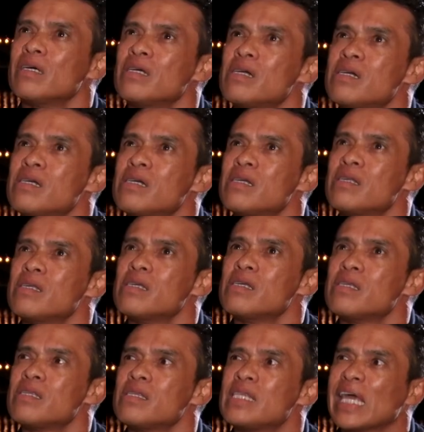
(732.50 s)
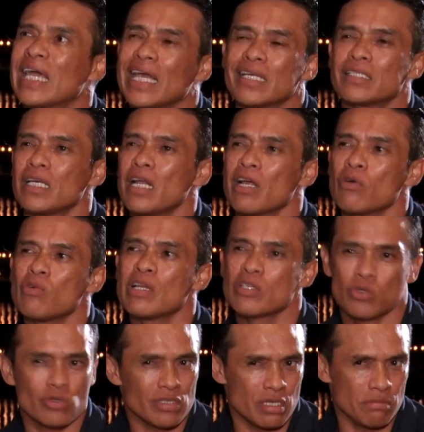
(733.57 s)
Eh, dejé hacer algunas
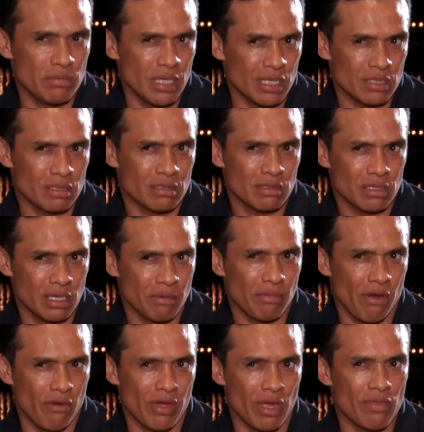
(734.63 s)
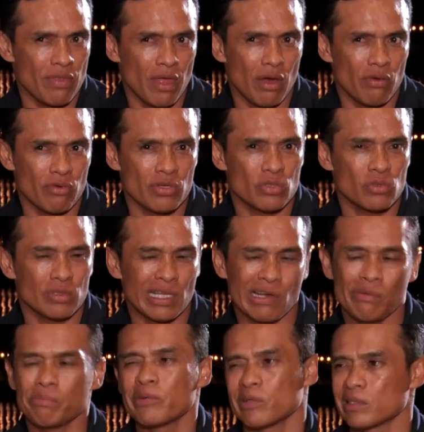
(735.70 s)
cosas mías que me habían dado
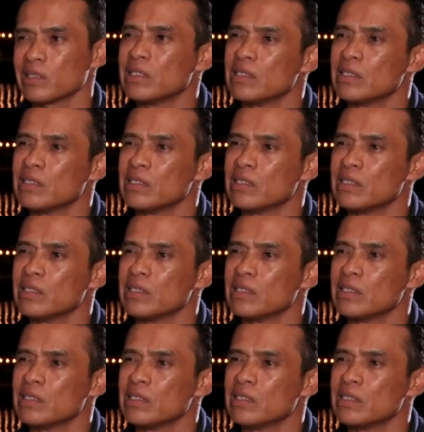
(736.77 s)
resultado por,